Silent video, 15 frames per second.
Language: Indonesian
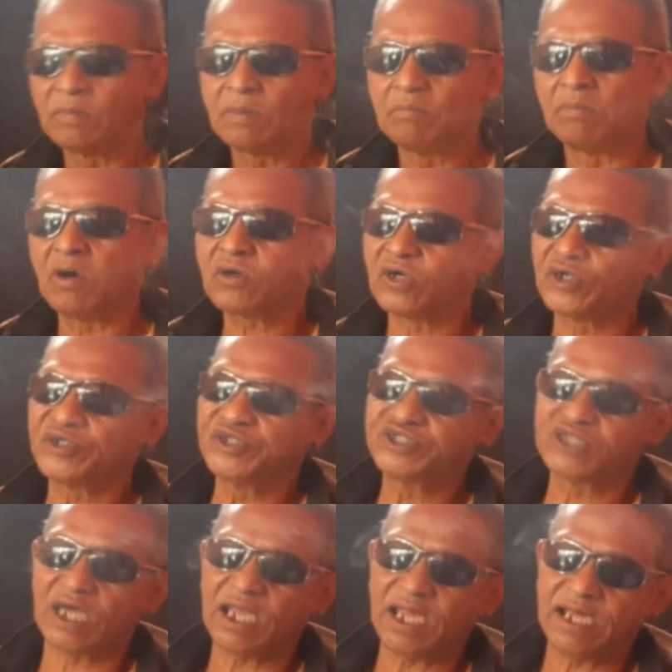mogok di
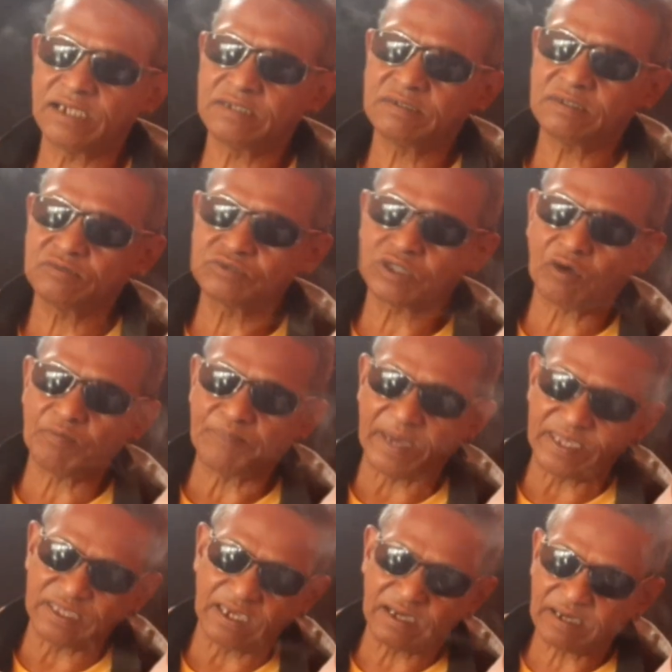jalan atau
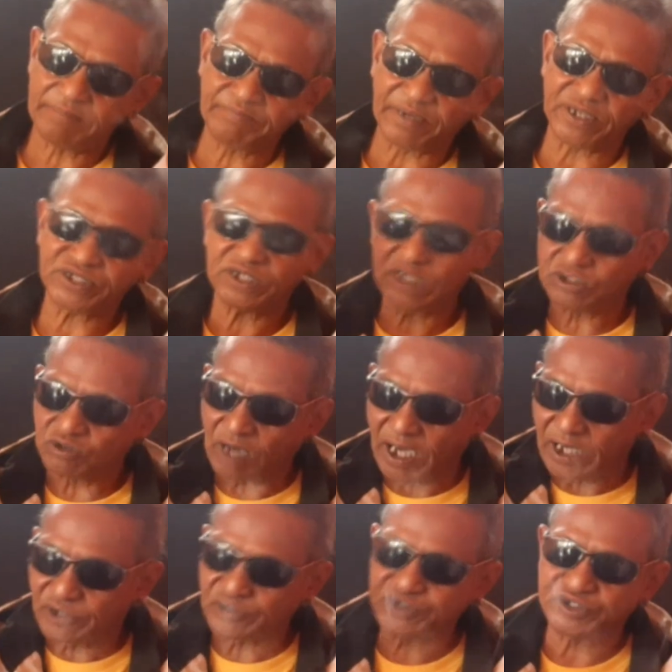banyak kempes itu
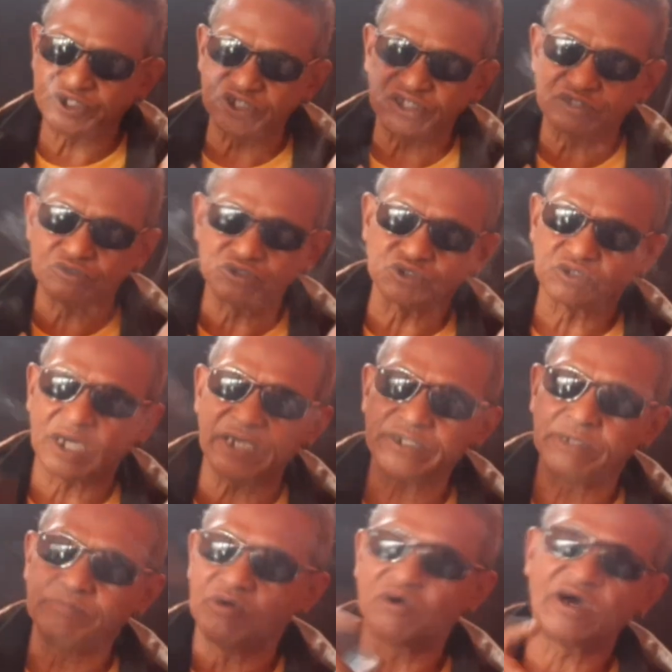harus di situ juga
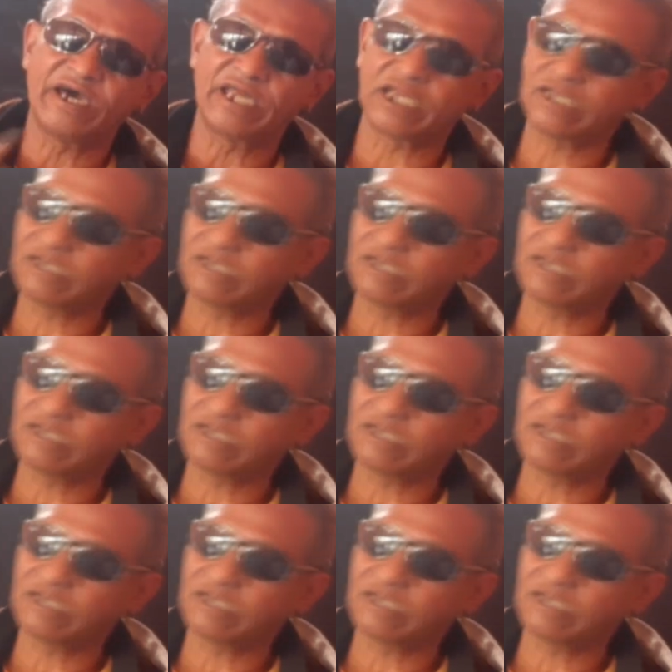dibongkar.